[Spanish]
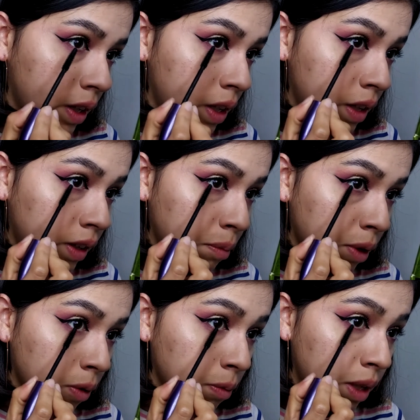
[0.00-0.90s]
y
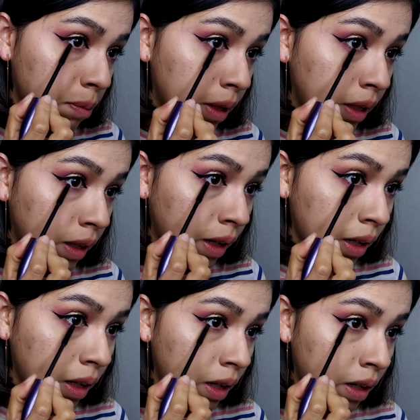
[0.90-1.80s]
también lo voy a aplicar
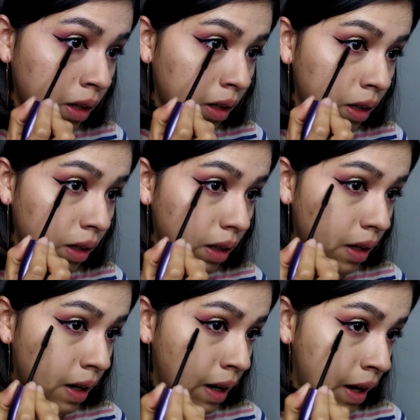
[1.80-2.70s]
en
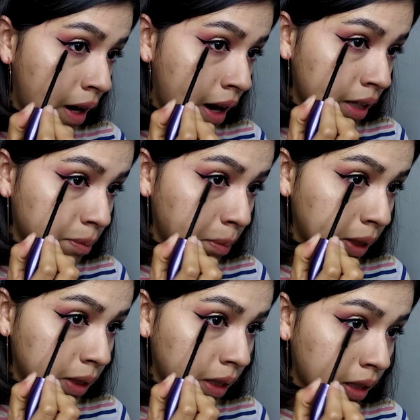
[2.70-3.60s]
las
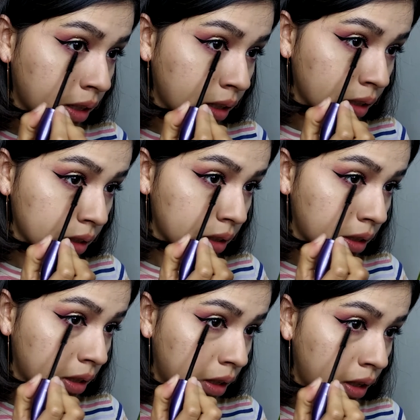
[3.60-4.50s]
pestañas
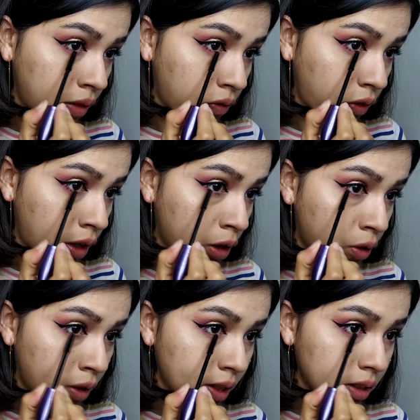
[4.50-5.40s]

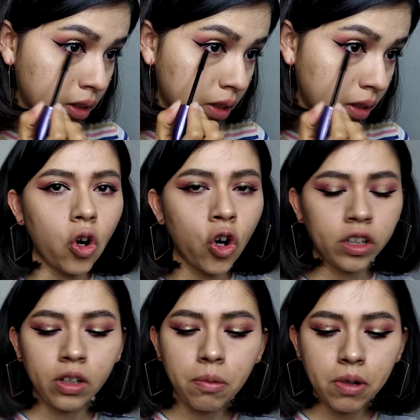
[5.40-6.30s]
inferiores. Hoy
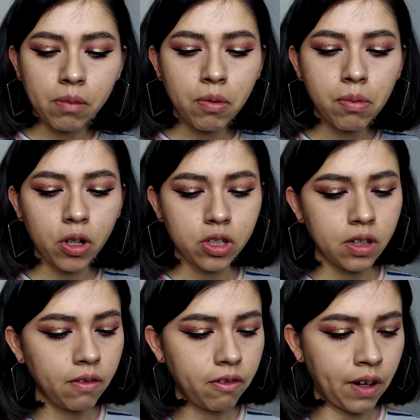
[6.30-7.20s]
quiero ponerme un blush
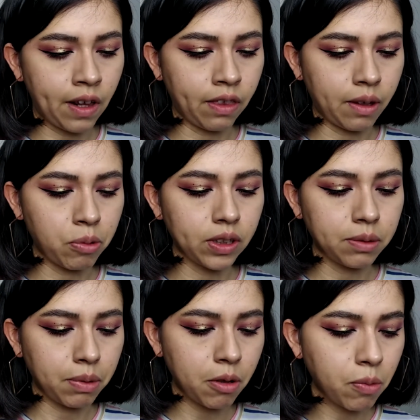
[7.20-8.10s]
diferente porque
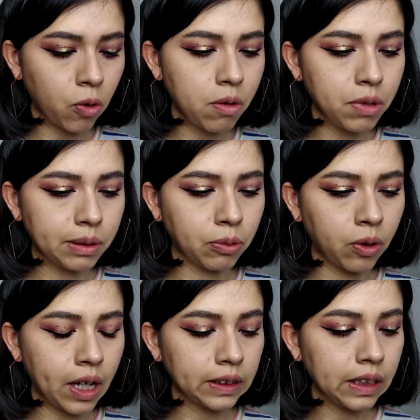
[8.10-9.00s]
siempre me pongo el
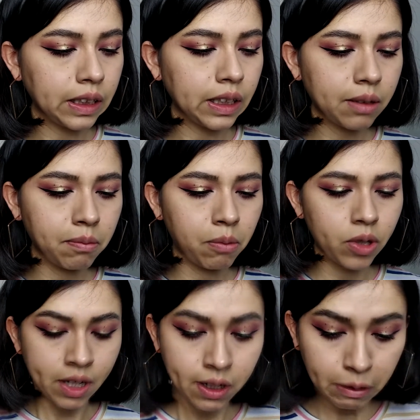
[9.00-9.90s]
mismo, así que
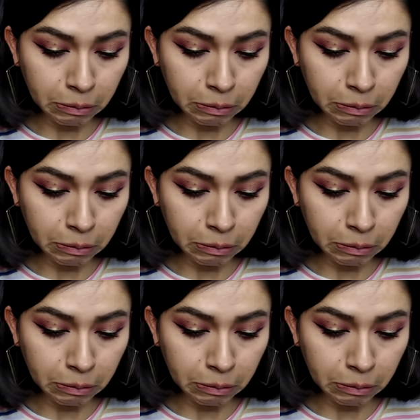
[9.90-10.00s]
voy a ir...